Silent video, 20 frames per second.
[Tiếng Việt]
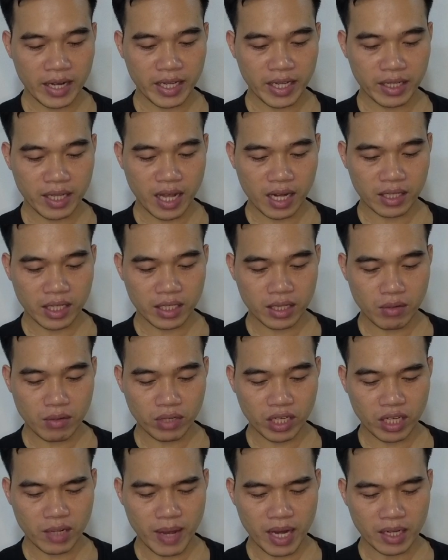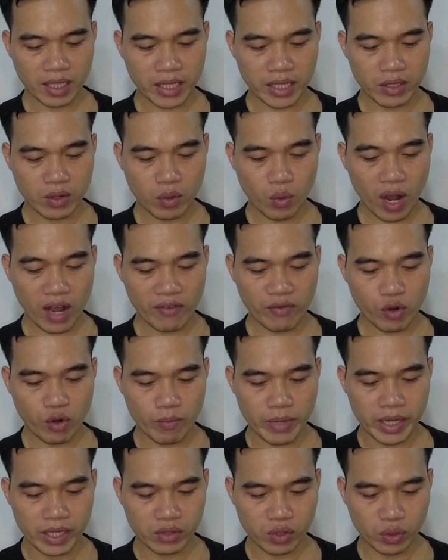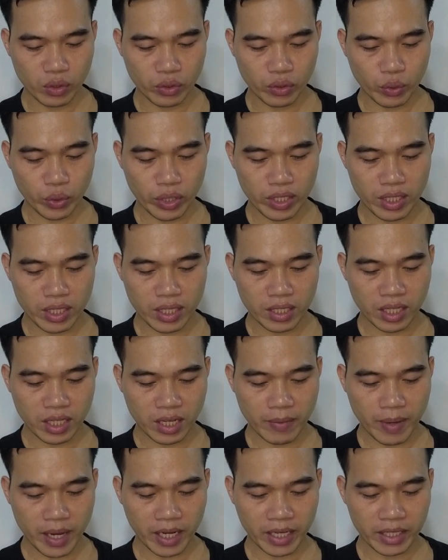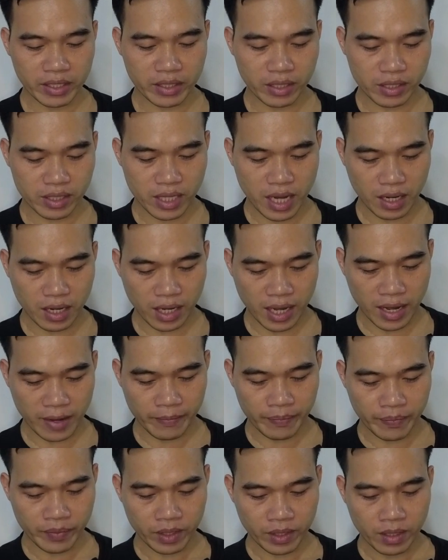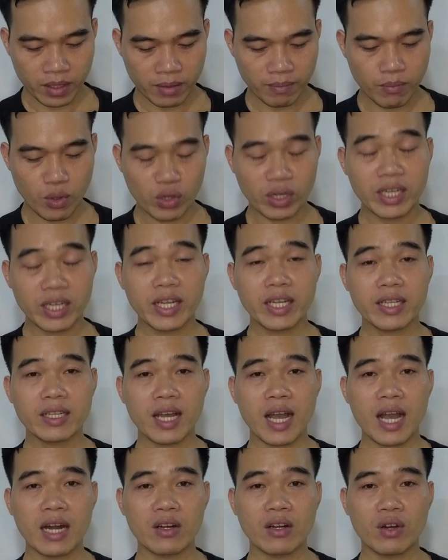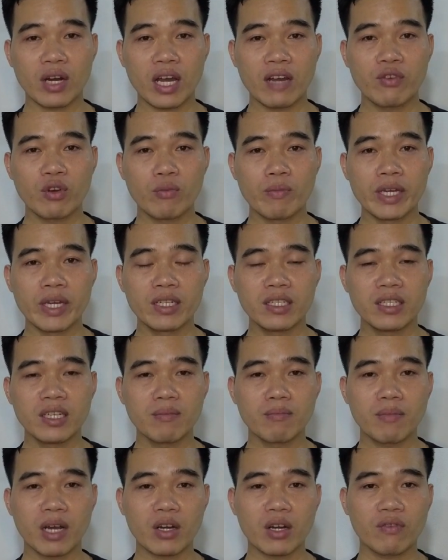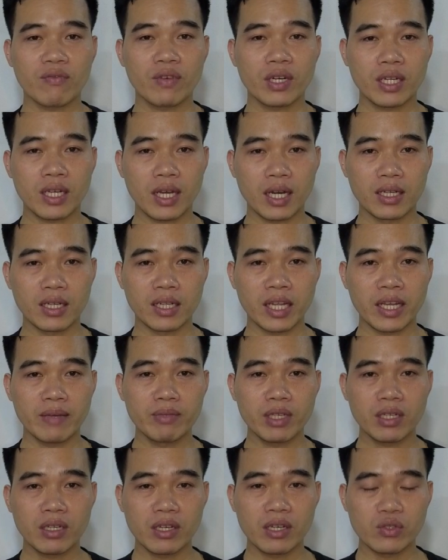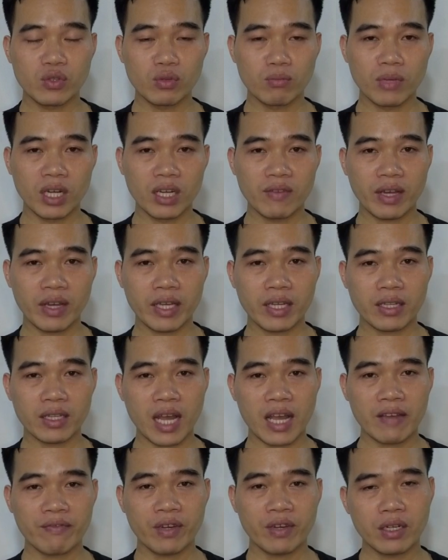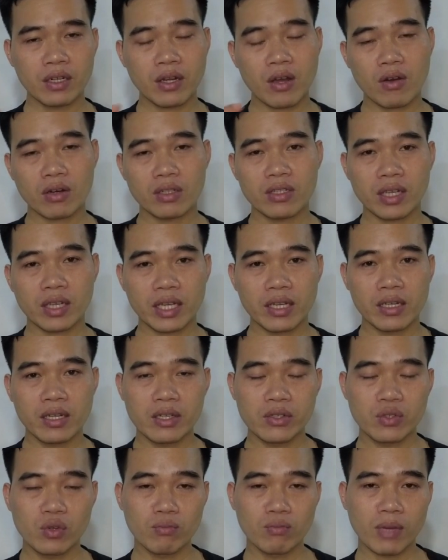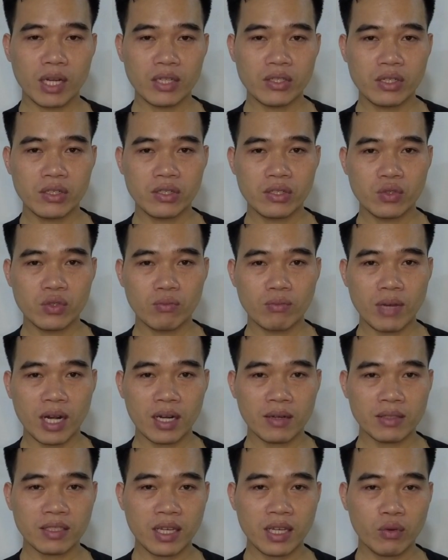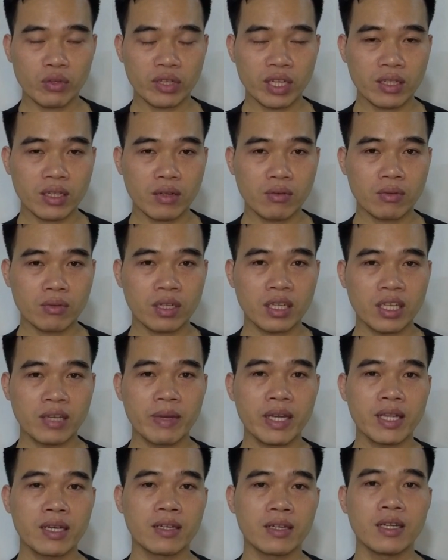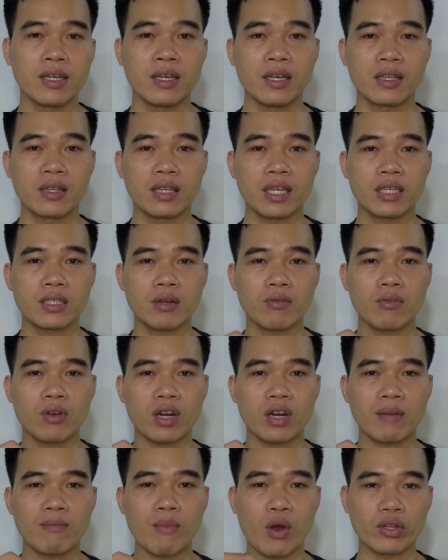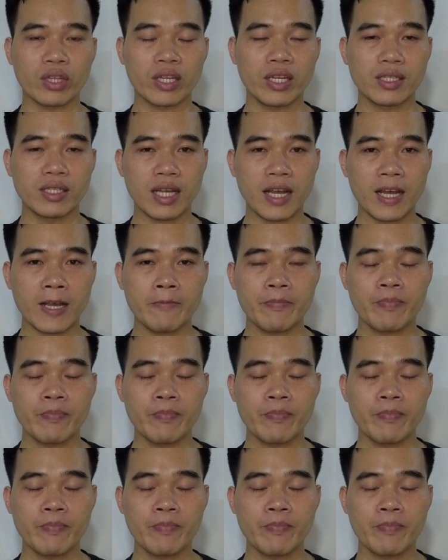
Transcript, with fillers: nền tảng TikTok thì các bạn thấy nó quá phổ biến rồi tuy nhiên thì các bạn hãy nhớ ờ, rằng là một cái nền tảng nó đã phổ biến nhưng mà nó vẫn cần thêm những người dùng mới và hiện tại vẫn còn những cái người dùng mà chưa sử dụng mạng xã hội TikTok thì bây giờ TikTok họ đã bỏ tiền ra